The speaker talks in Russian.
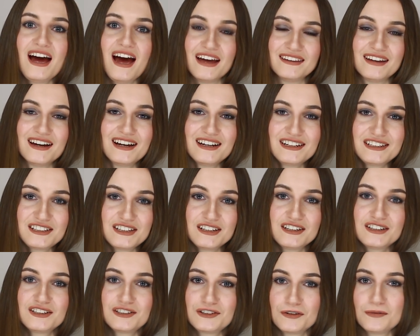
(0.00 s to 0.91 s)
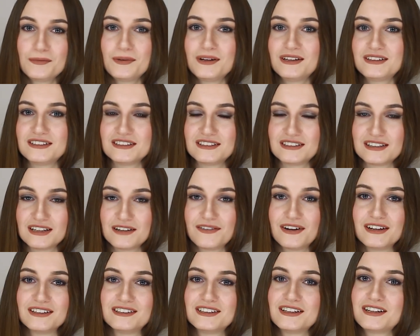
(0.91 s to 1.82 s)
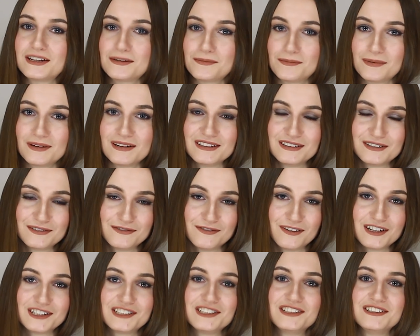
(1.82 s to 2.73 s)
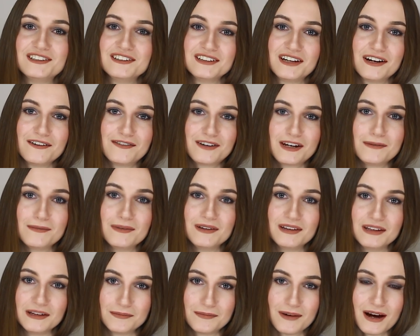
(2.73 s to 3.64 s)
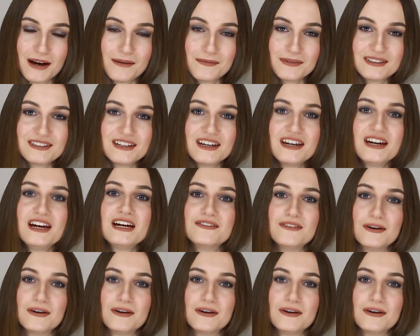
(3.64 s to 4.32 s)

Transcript: А дальше, чтобы эти слова закрепились в вашей долговременной памяти,